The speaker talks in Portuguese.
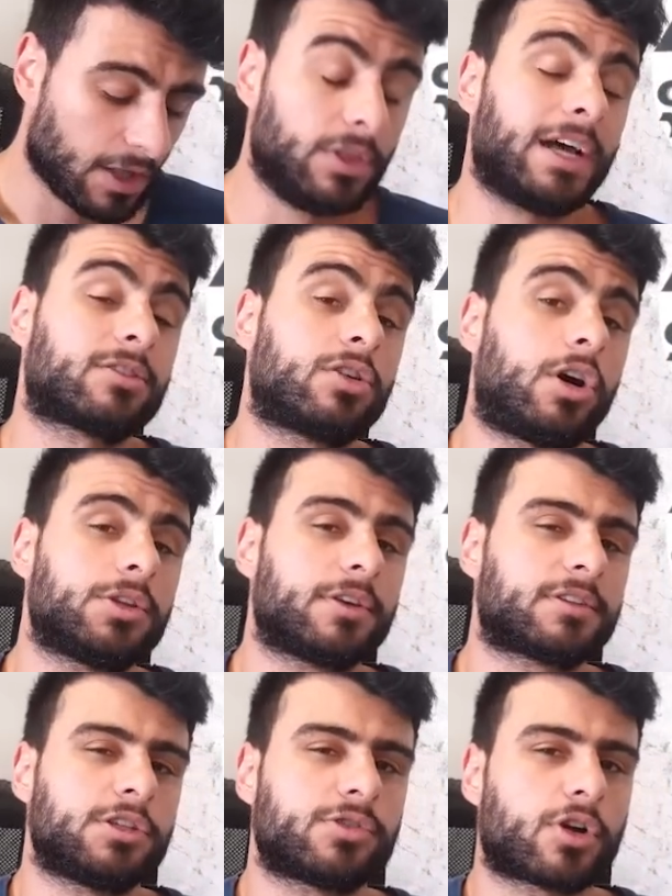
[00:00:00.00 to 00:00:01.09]
Nas
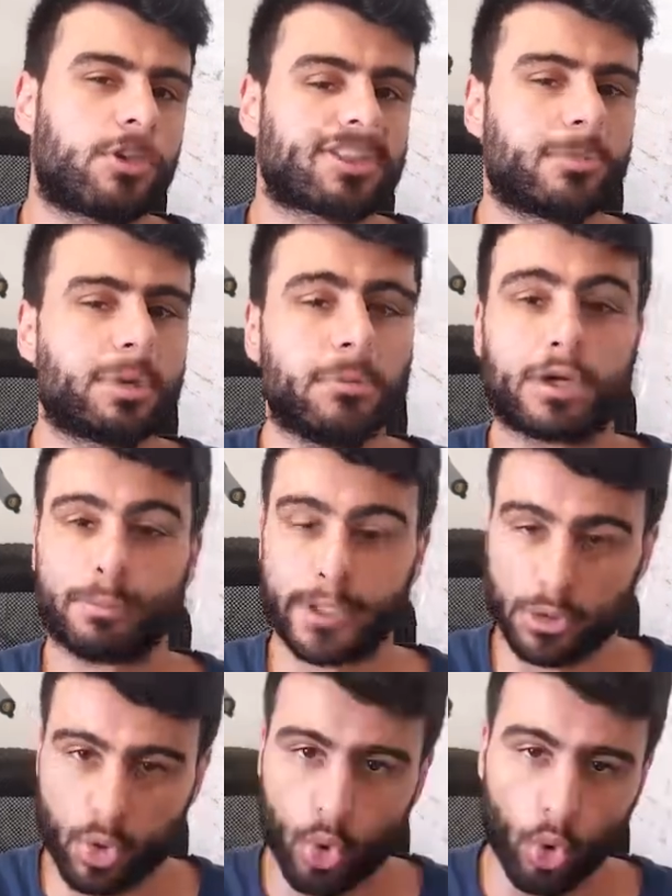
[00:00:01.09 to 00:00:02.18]
rodas, a gente vai começar primeiro
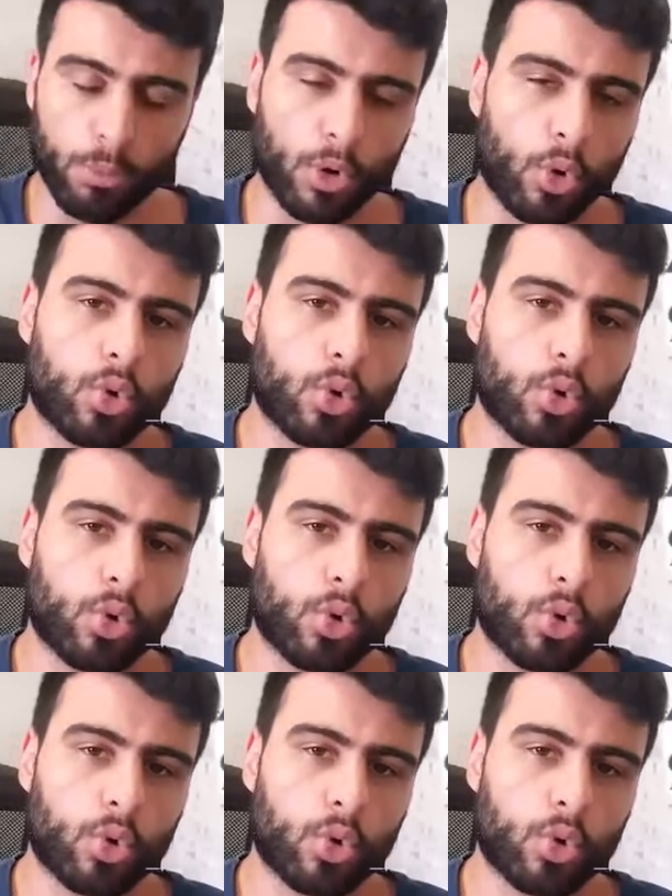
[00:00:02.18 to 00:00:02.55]
pelo cubo.